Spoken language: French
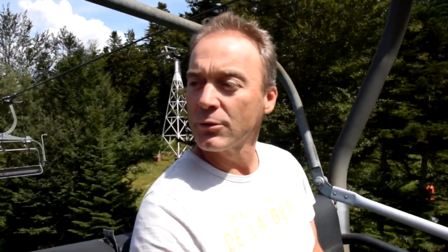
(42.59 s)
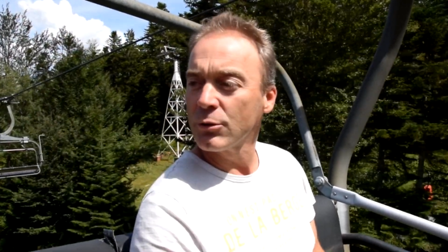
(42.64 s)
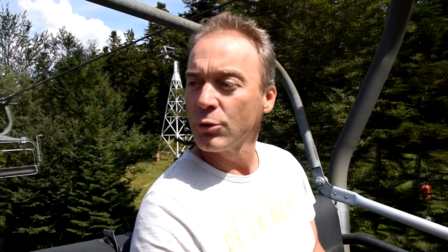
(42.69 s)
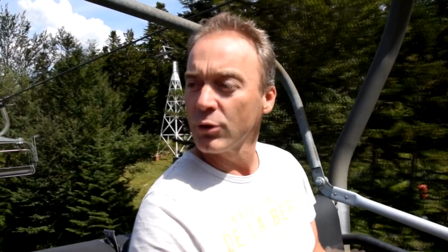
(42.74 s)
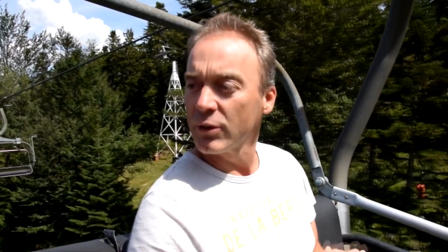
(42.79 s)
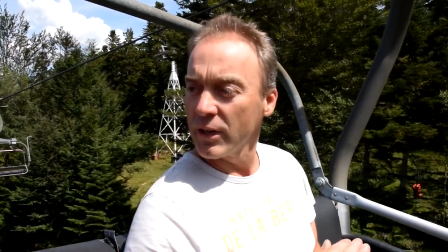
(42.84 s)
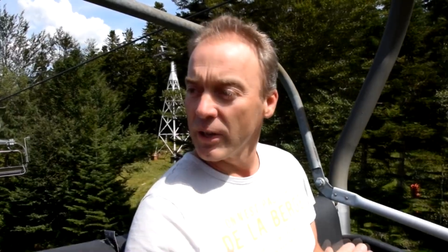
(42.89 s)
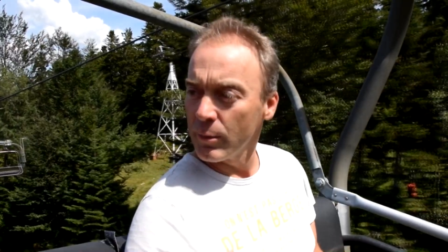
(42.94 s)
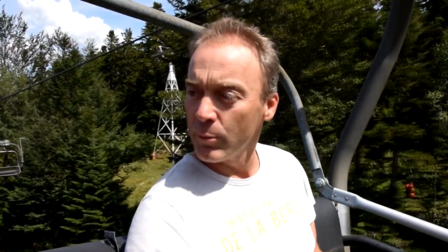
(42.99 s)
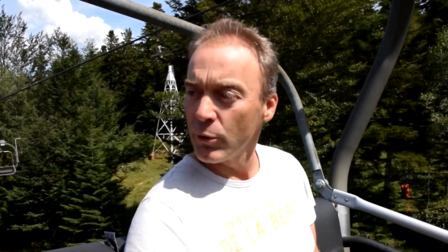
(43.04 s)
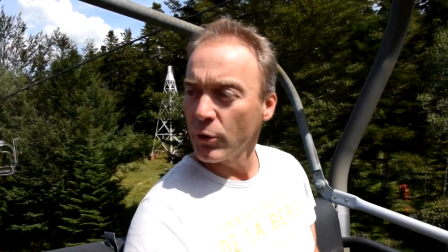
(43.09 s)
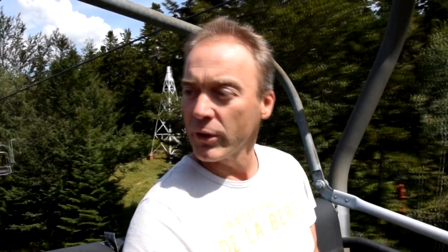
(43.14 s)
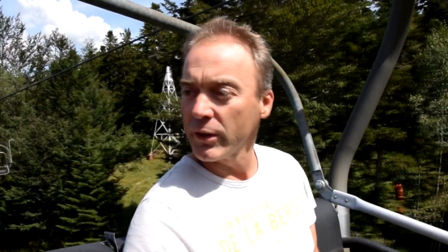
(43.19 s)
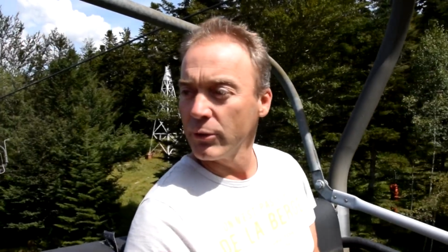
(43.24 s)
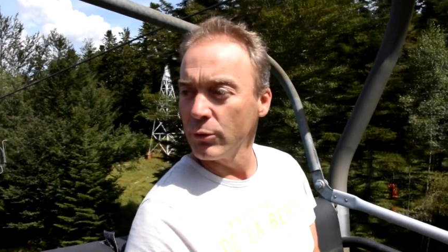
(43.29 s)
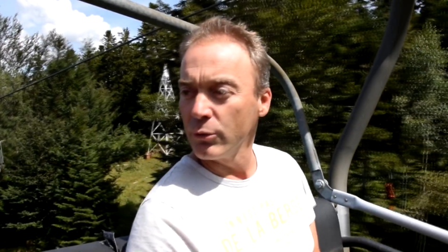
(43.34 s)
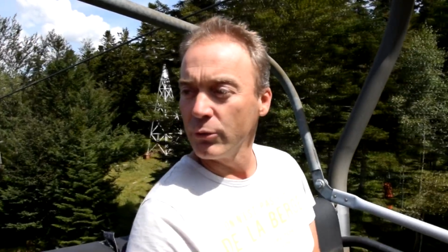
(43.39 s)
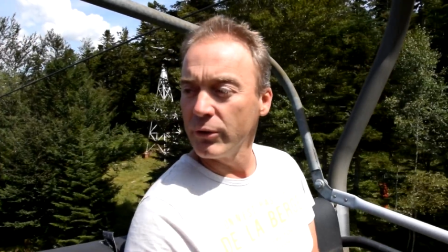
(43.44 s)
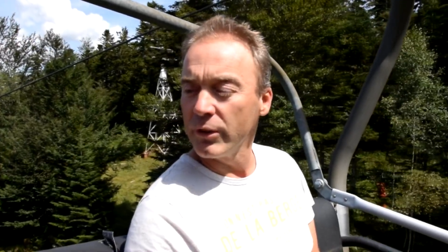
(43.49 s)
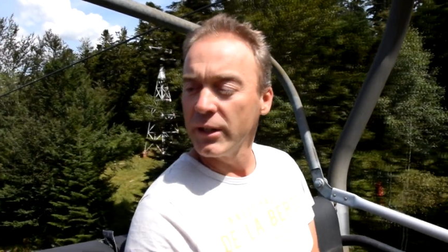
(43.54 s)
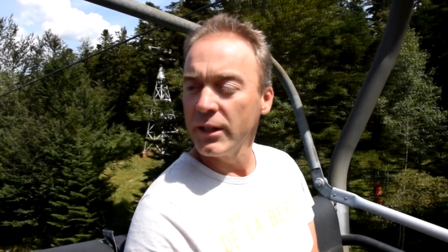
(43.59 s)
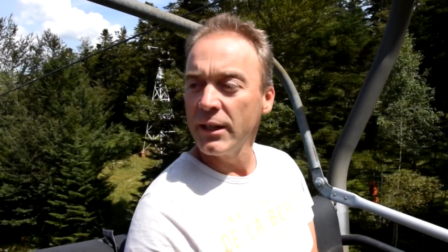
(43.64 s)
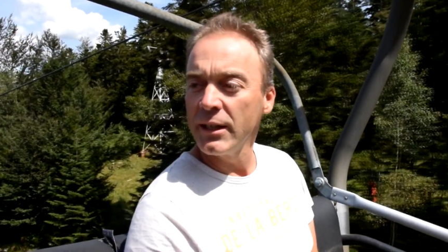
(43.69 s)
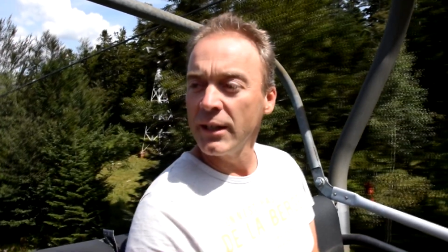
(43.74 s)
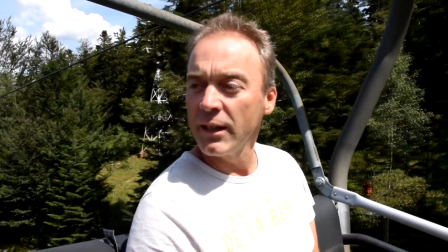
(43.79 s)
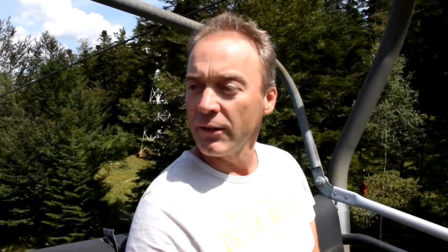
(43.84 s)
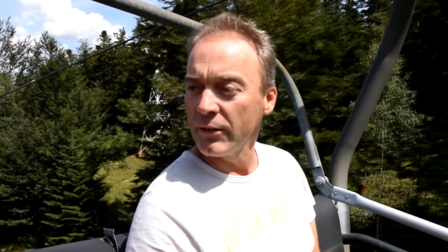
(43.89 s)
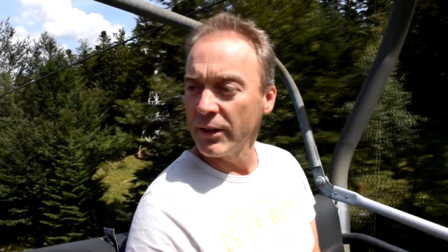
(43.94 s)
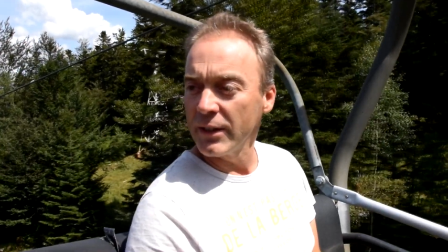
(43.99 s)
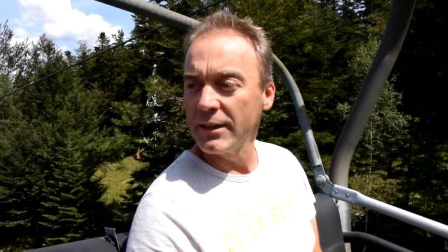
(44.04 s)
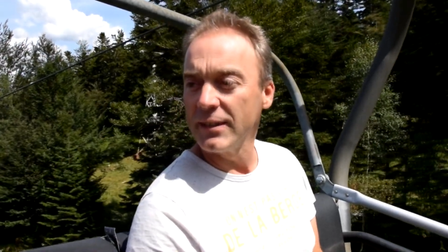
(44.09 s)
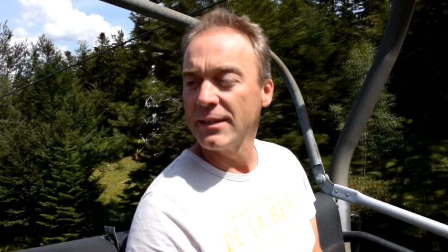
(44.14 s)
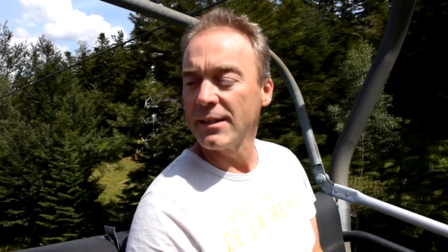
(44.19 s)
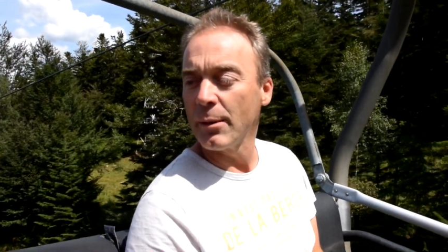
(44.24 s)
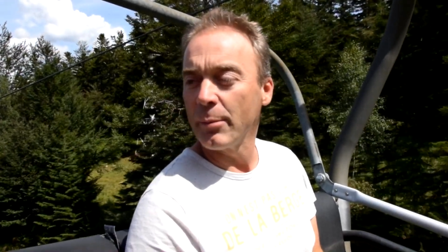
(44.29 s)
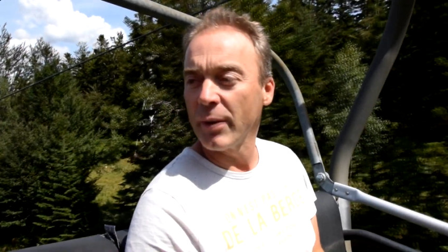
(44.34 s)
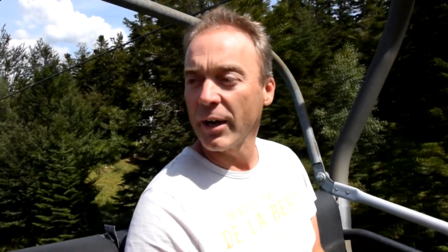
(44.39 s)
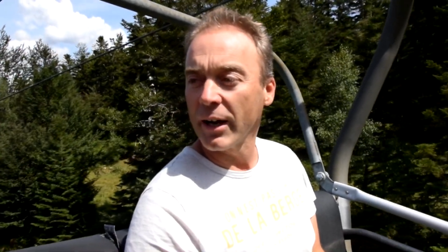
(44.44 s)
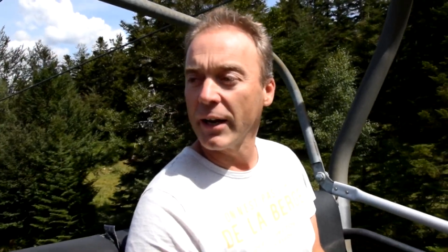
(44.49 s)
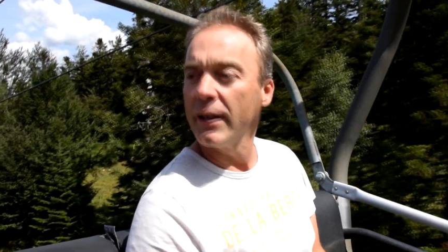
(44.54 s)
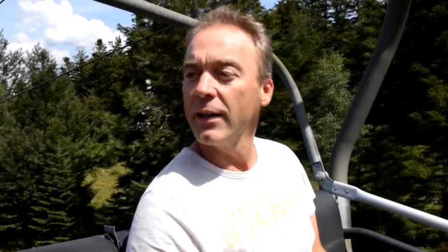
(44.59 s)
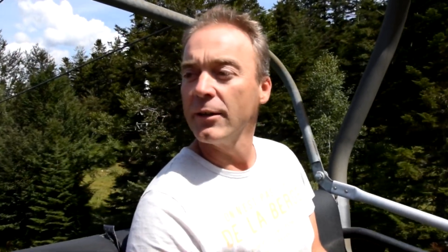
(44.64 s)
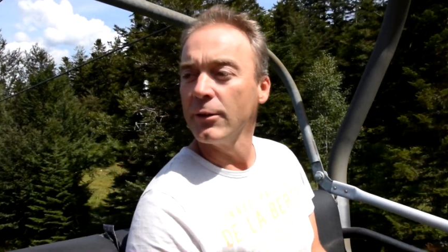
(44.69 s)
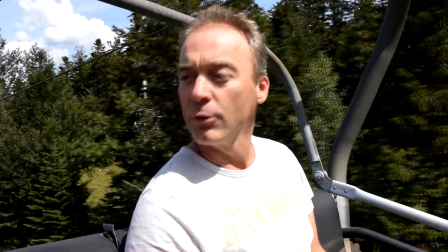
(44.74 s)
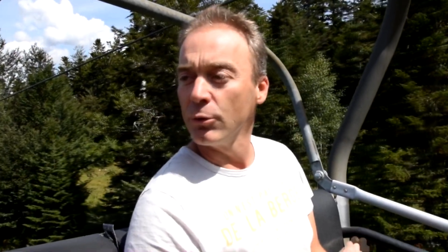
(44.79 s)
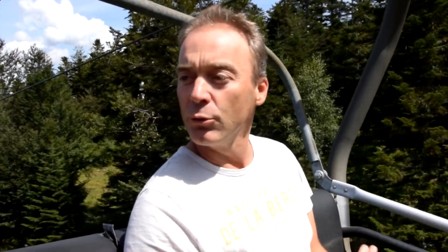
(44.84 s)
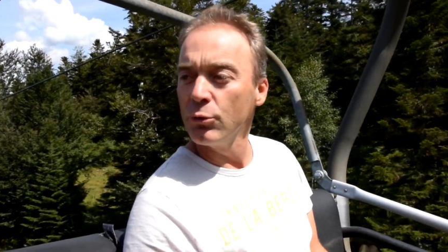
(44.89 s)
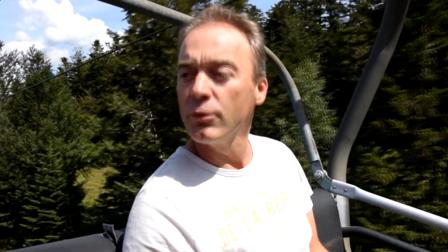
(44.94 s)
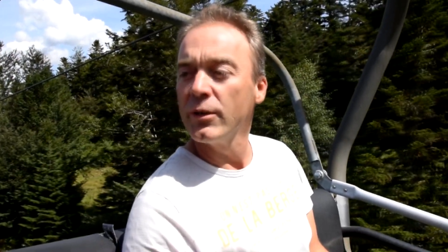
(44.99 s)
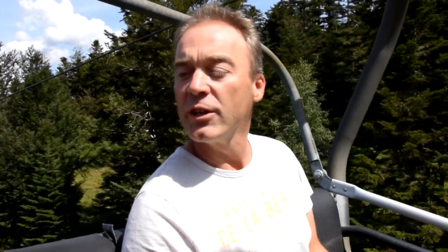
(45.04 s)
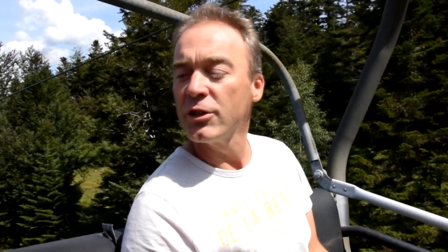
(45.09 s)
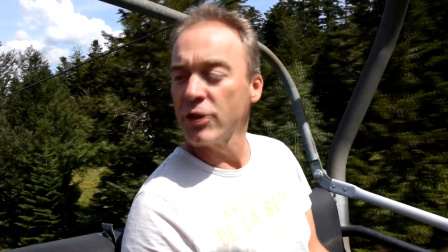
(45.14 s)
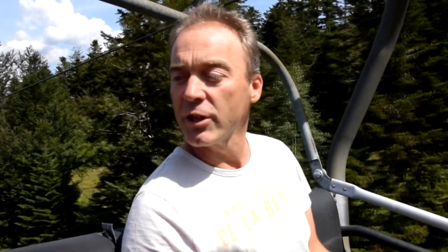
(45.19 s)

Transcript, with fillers: totalement rénovés avec des appareils nouvelle